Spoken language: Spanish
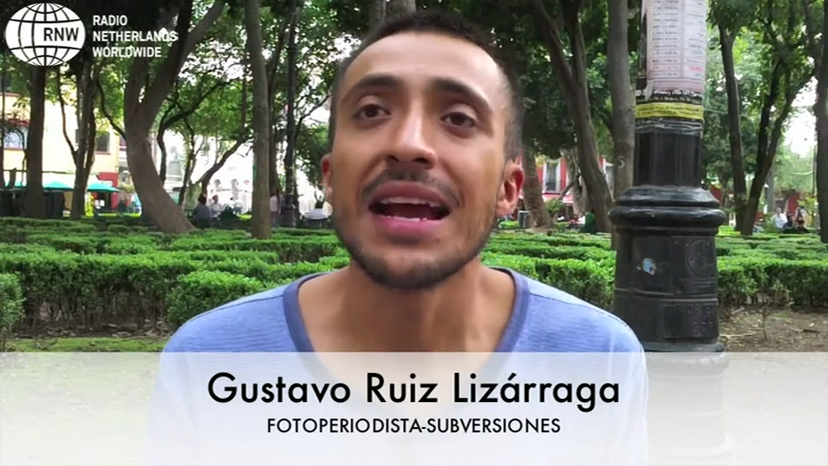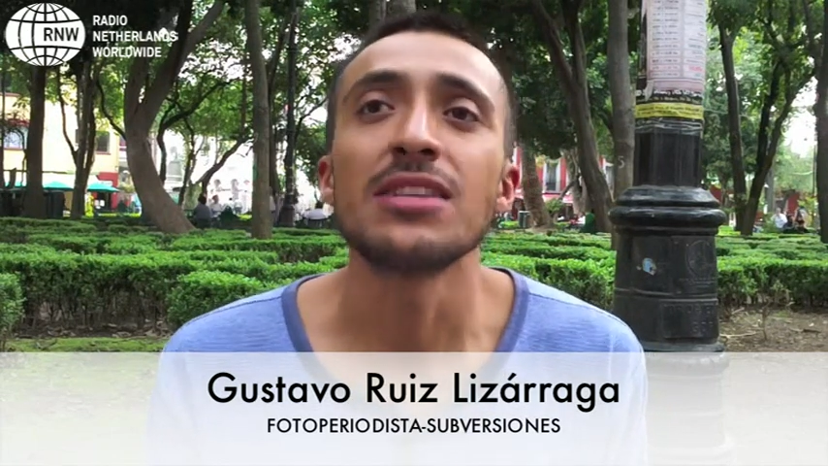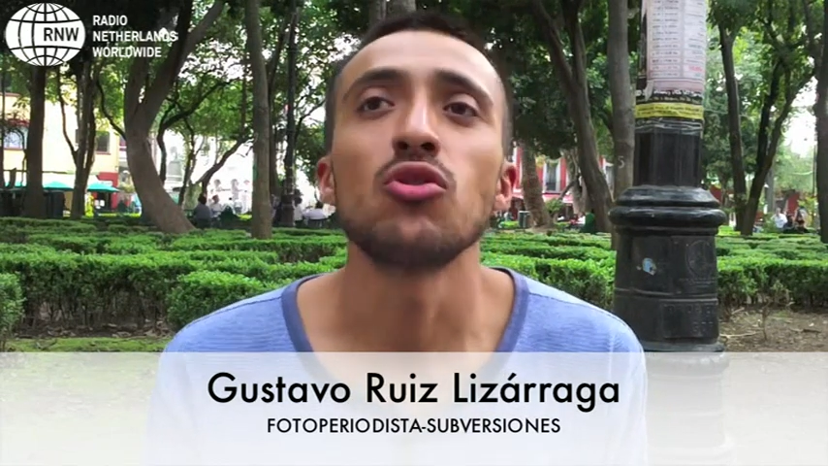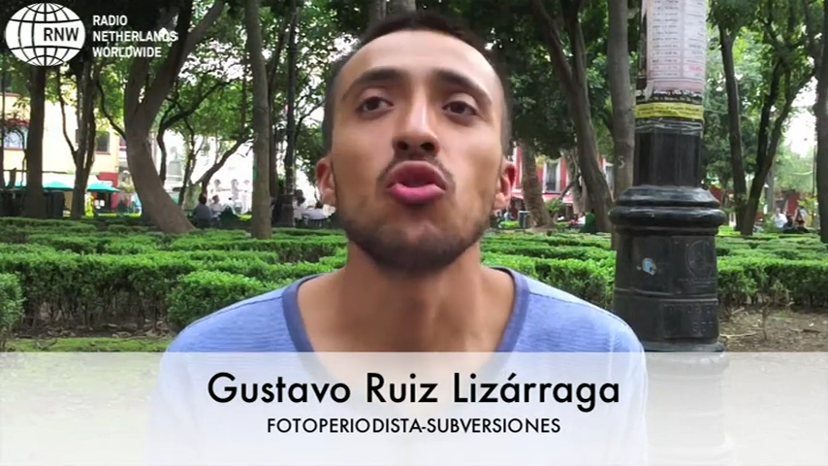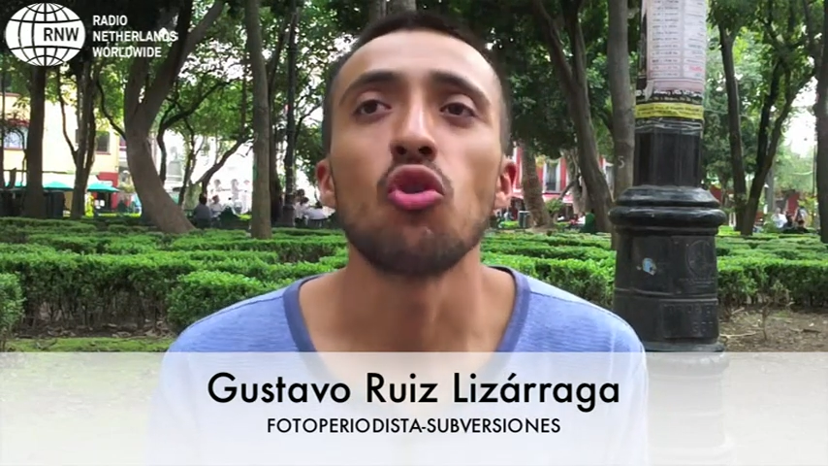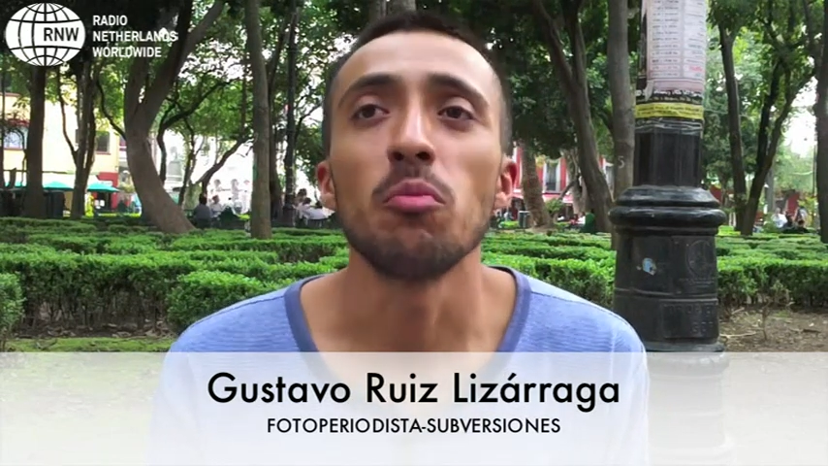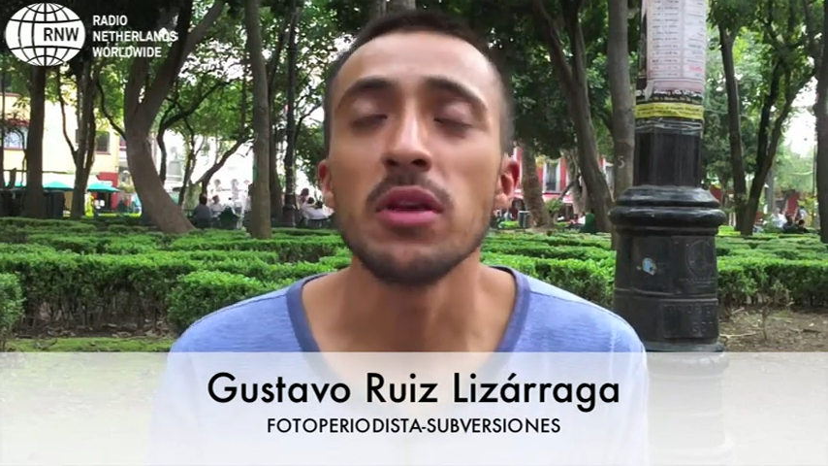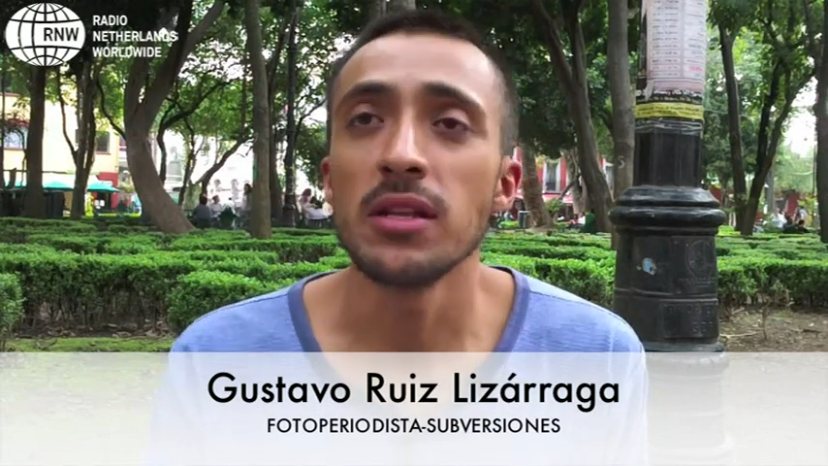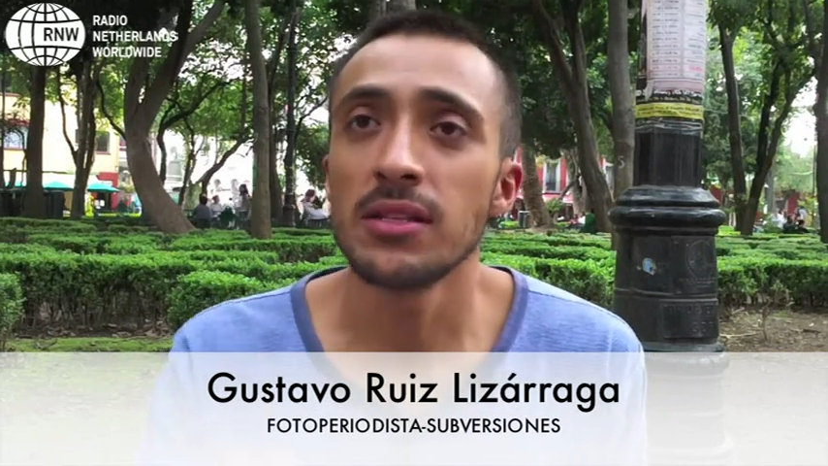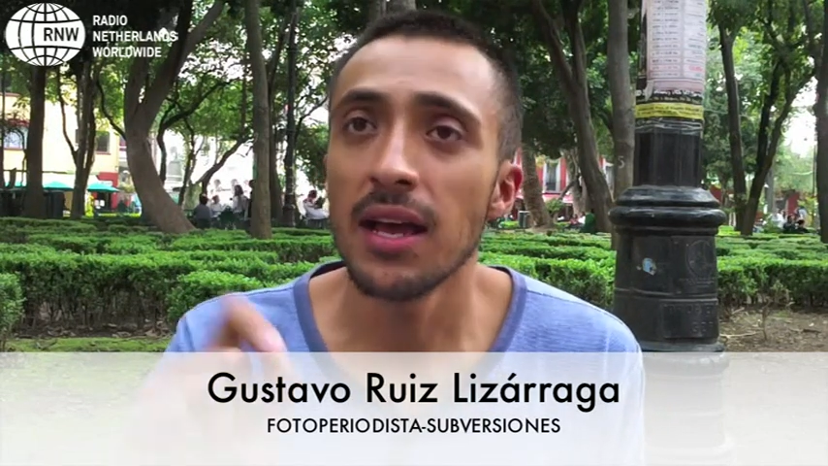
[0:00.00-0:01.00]
caso
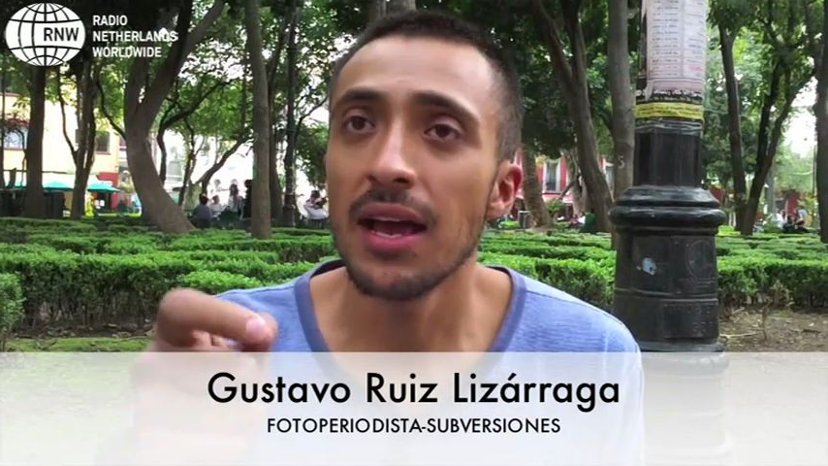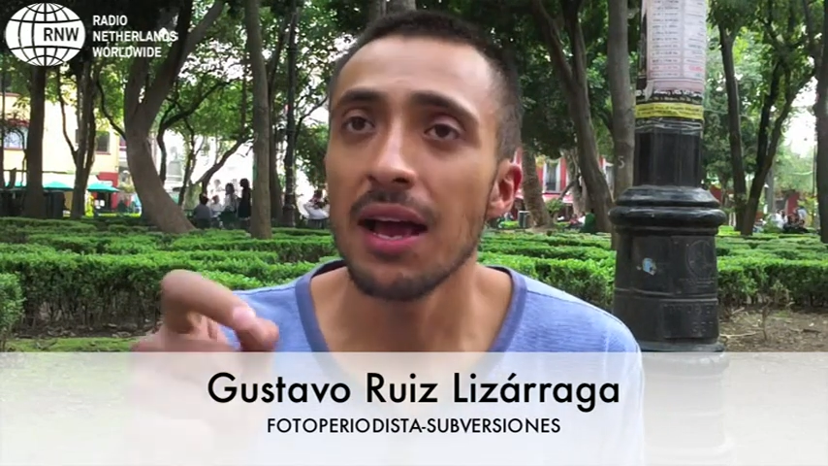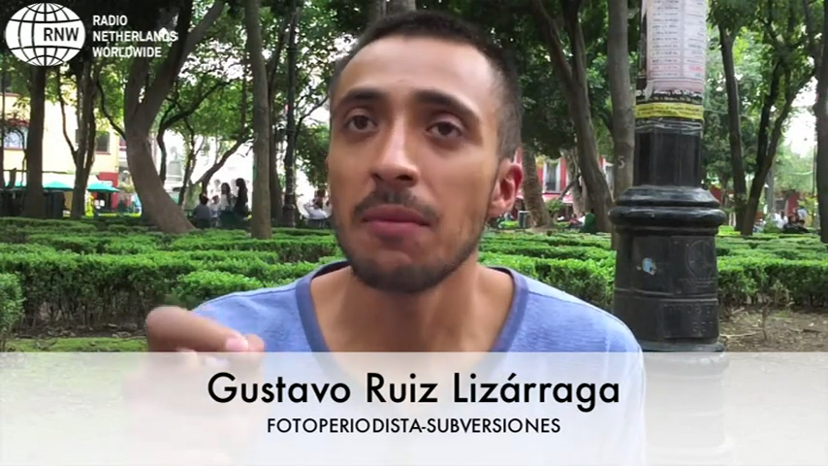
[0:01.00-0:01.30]
comienza